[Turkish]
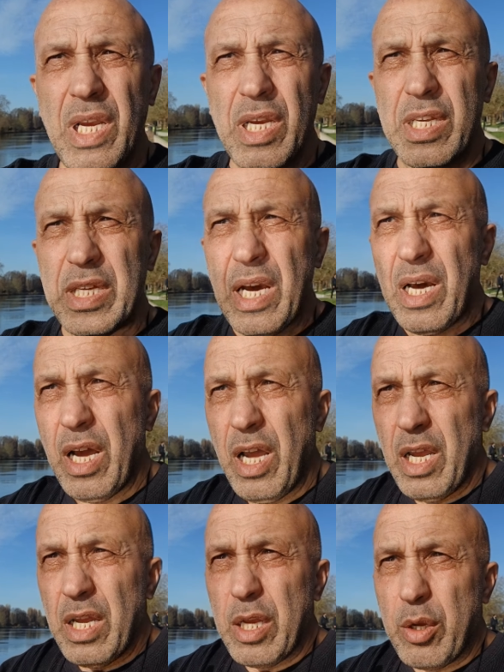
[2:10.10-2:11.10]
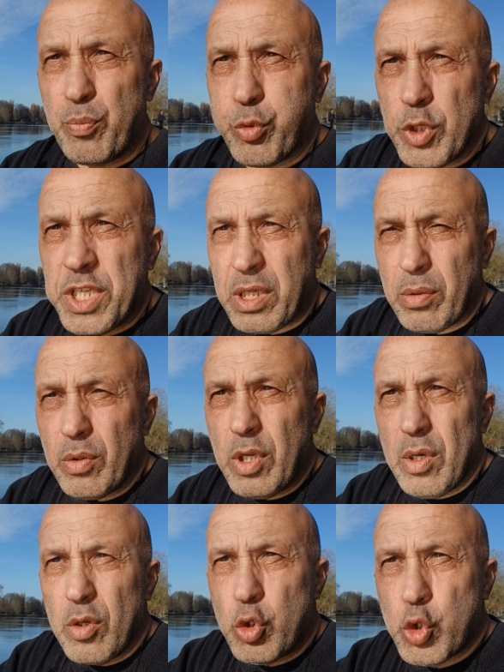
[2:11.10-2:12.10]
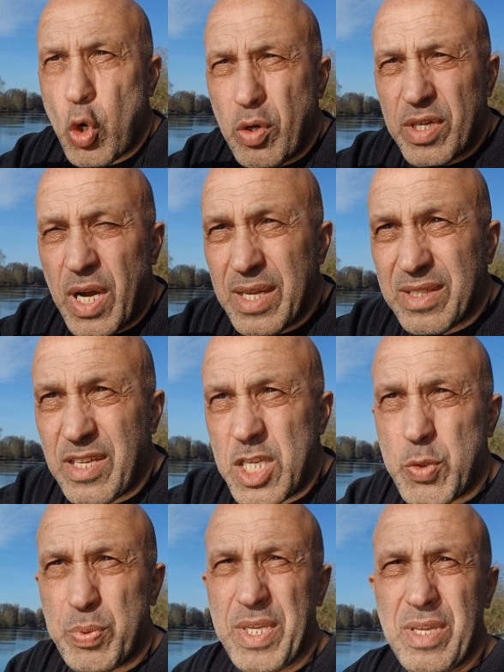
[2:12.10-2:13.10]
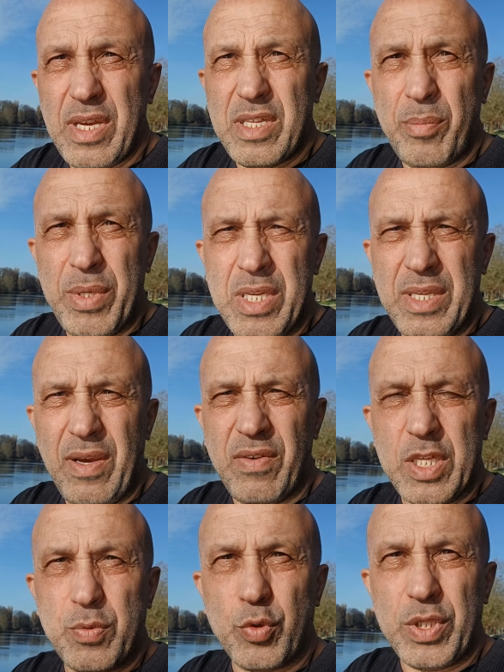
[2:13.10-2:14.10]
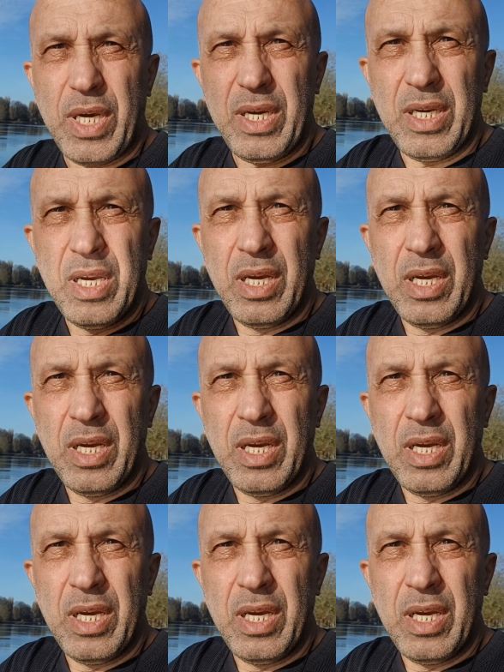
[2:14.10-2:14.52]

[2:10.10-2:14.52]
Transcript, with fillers: E, ya e, bunu çok rahat tespit e, edebilir devlet bunu ya.